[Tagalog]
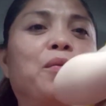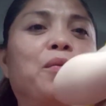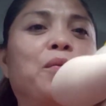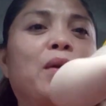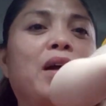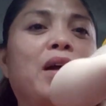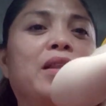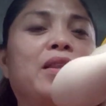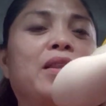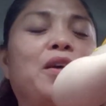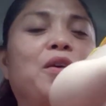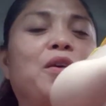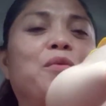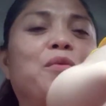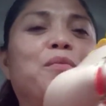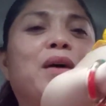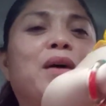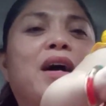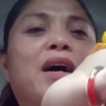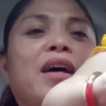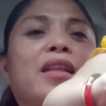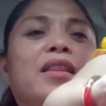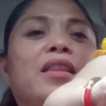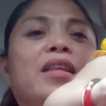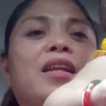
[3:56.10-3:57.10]
Wala tayong
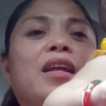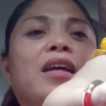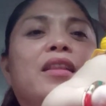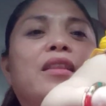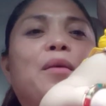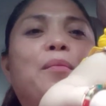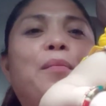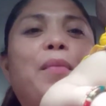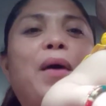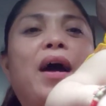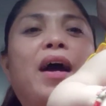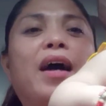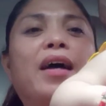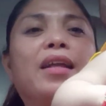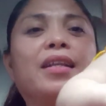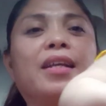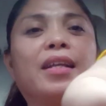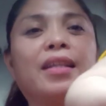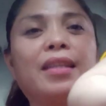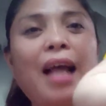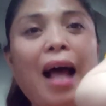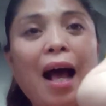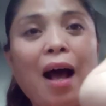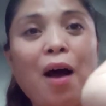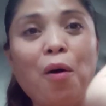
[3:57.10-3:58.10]
mga tinatapakan na
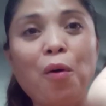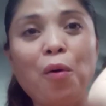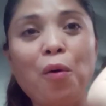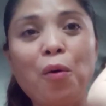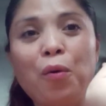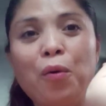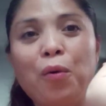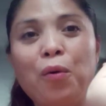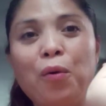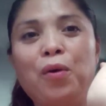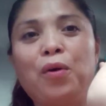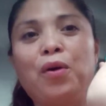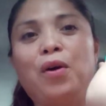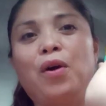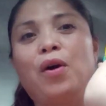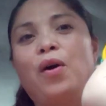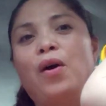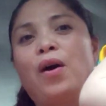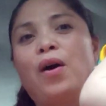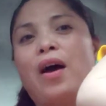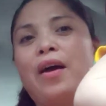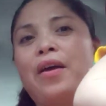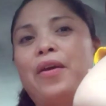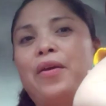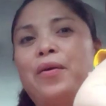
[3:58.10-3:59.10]
tao.
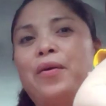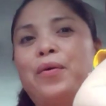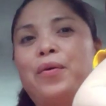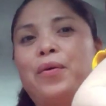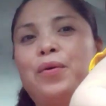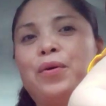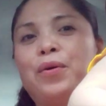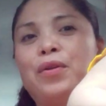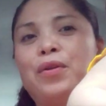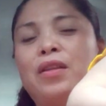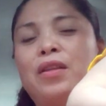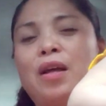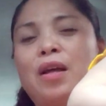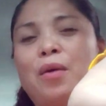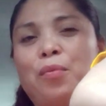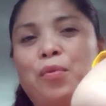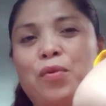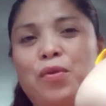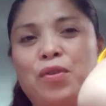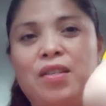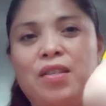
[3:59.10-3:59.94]
Ayun, tapos